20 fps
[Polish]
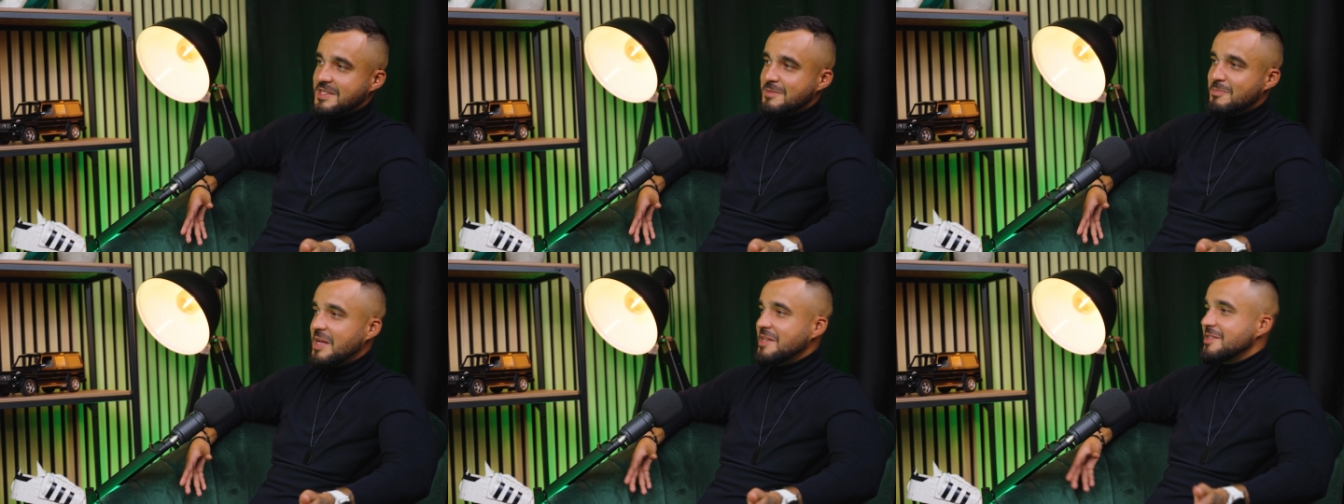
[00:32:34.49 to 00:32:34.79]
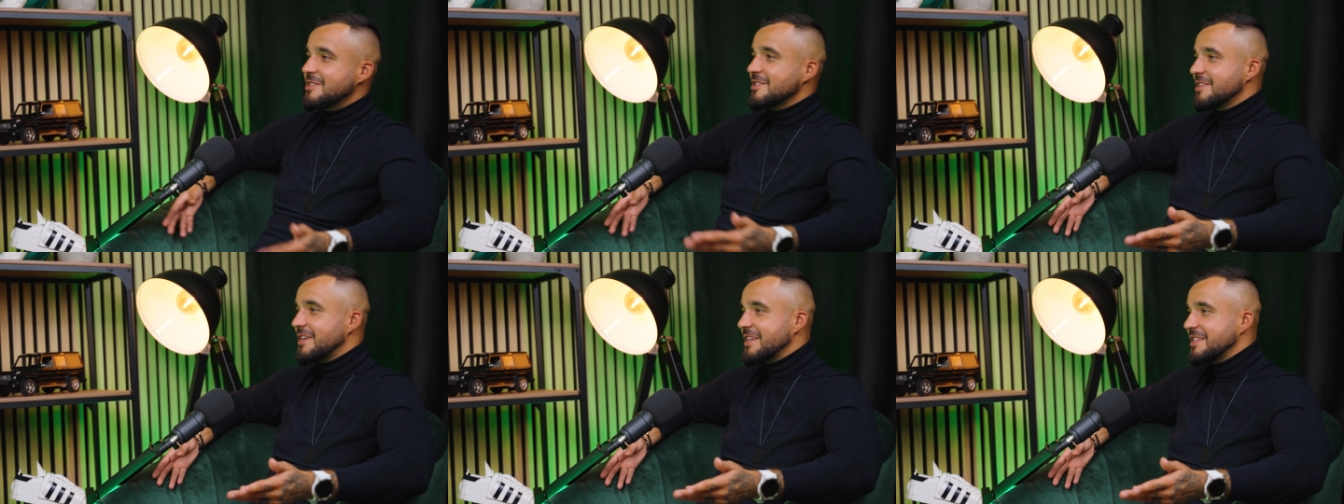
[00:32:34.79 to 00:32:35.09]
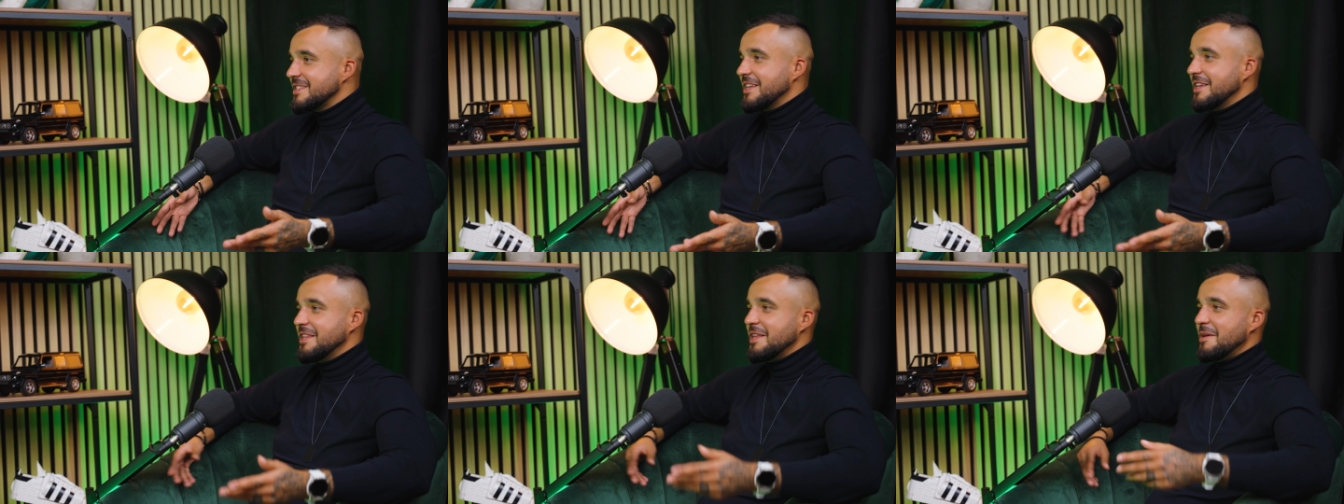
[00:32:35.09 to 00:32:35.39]
Raz
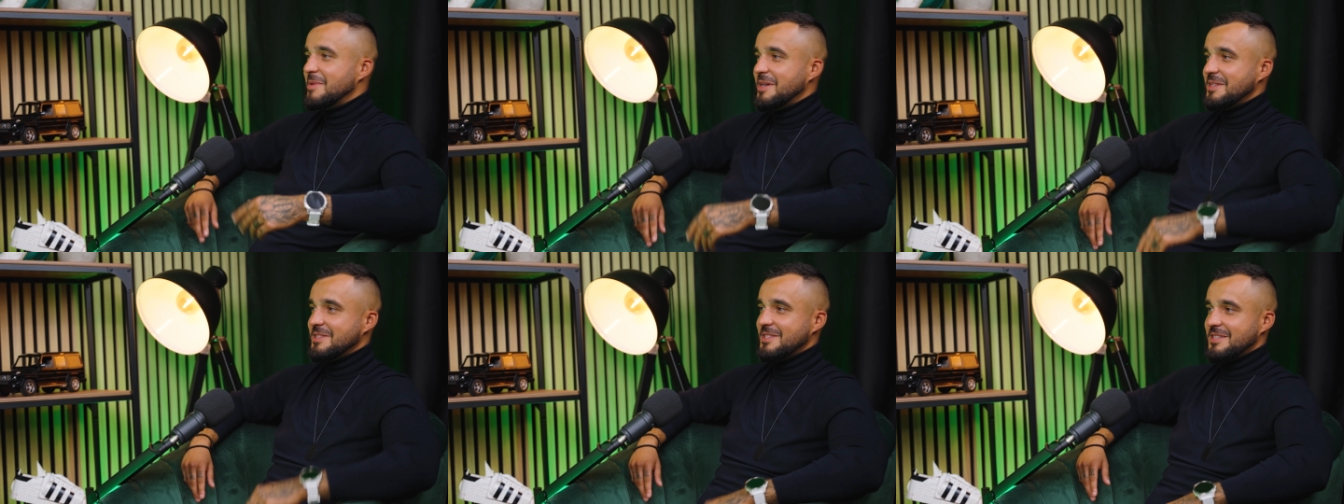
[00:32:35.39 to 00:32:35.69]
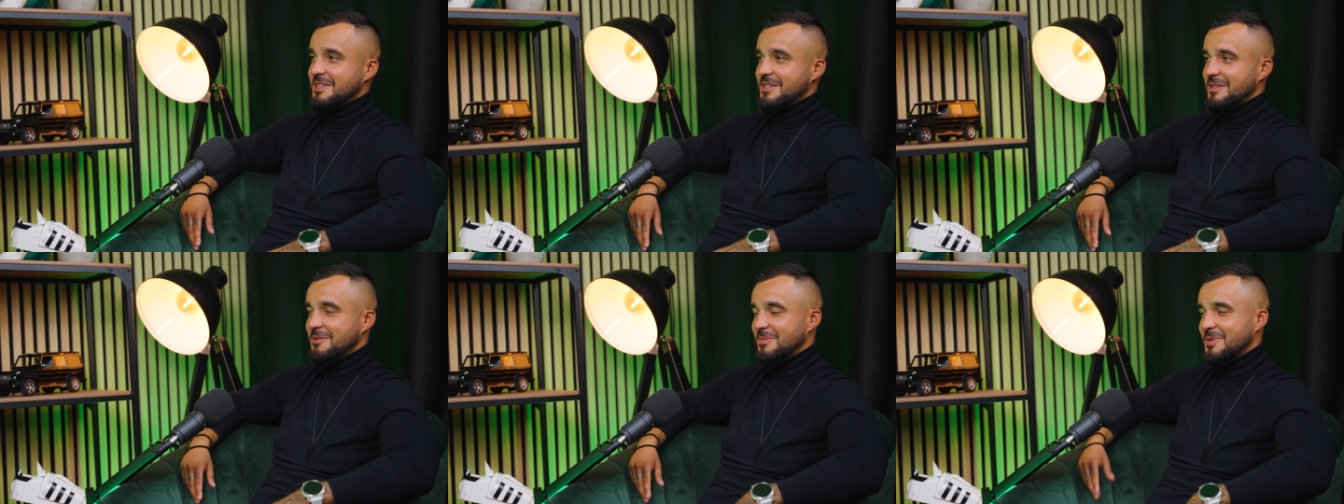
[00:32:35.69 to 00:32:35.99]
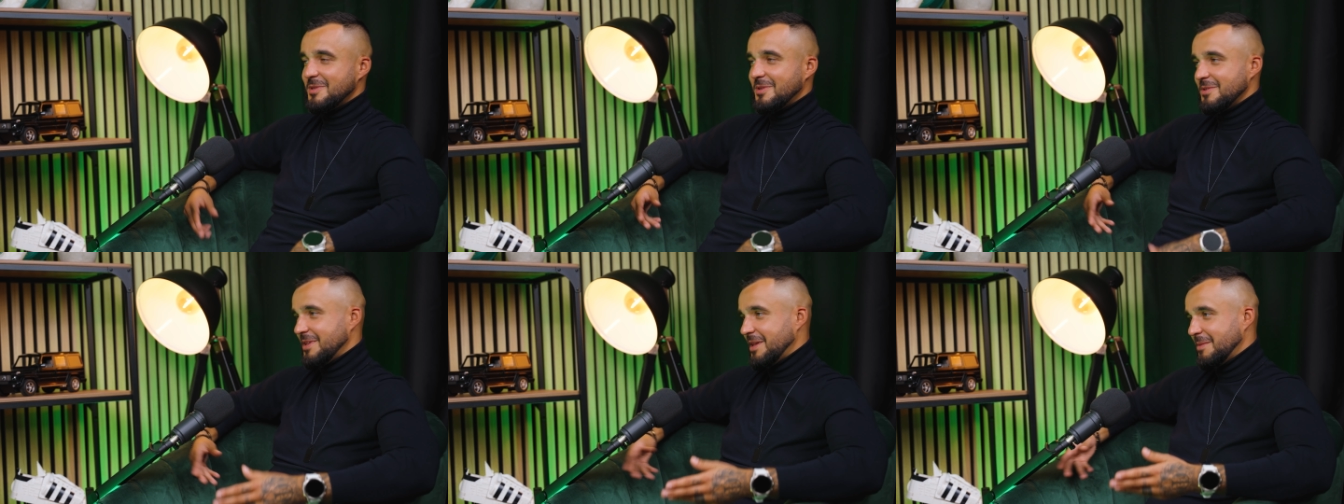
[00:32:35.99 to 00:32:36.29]
będzie, raz jej nie
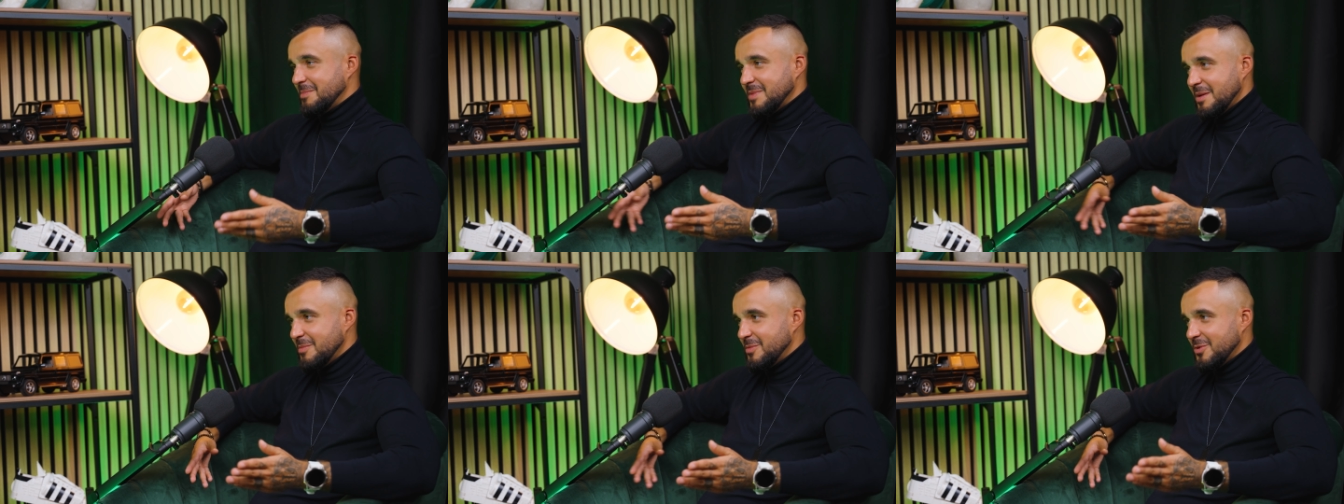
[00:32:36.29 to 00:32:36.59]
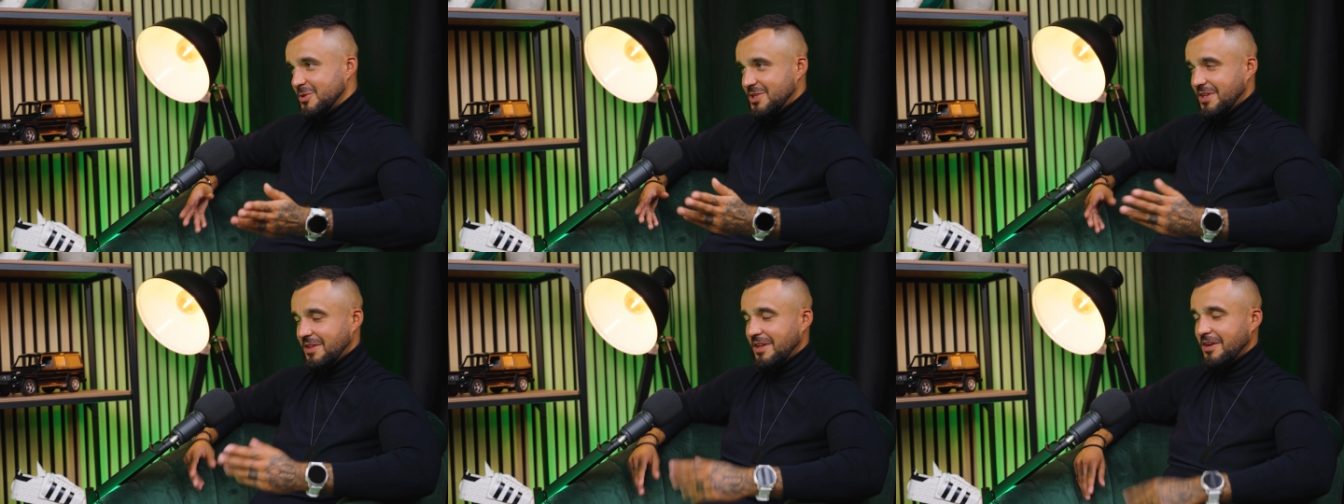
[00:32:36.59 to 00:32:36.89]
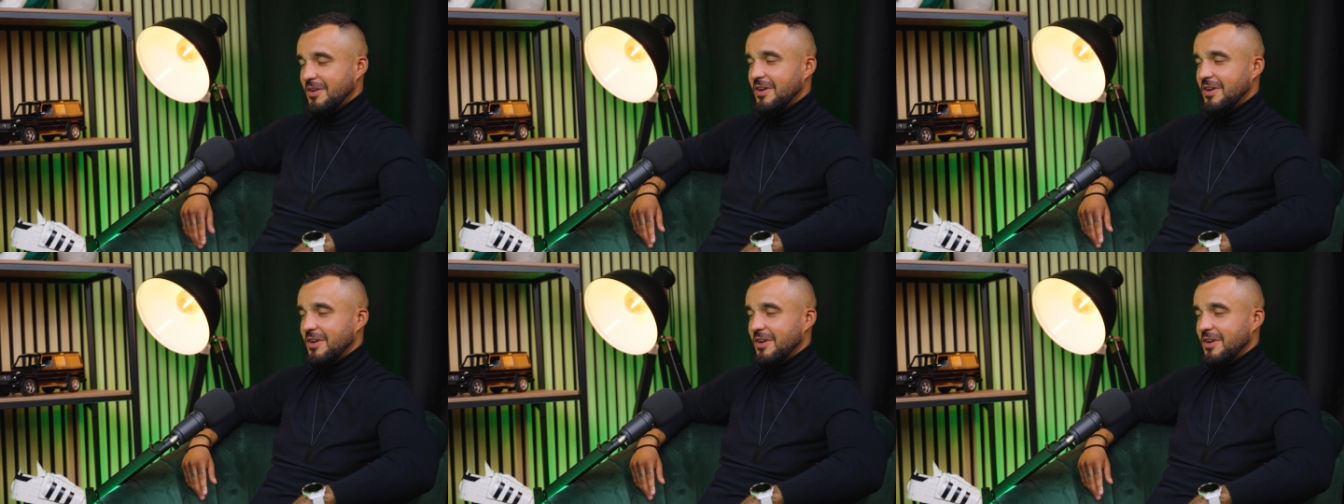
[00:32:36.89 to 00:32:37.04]
będzie, no bo to tam nie było